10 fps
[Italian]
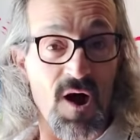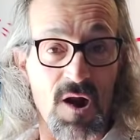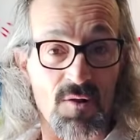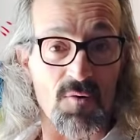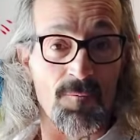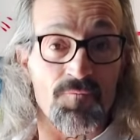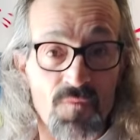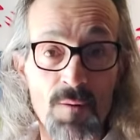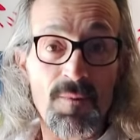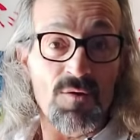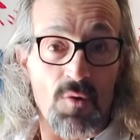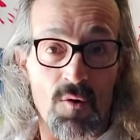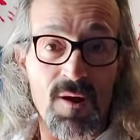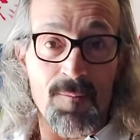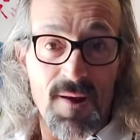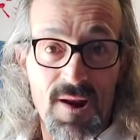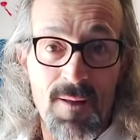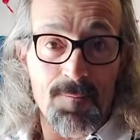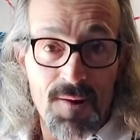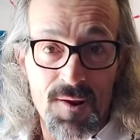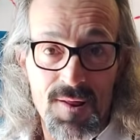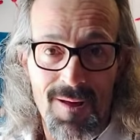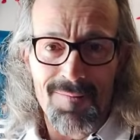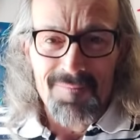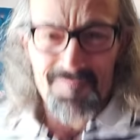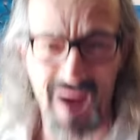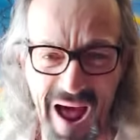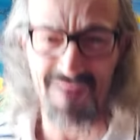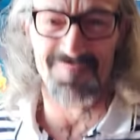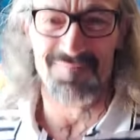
caldo bisogna bere la birra. Ma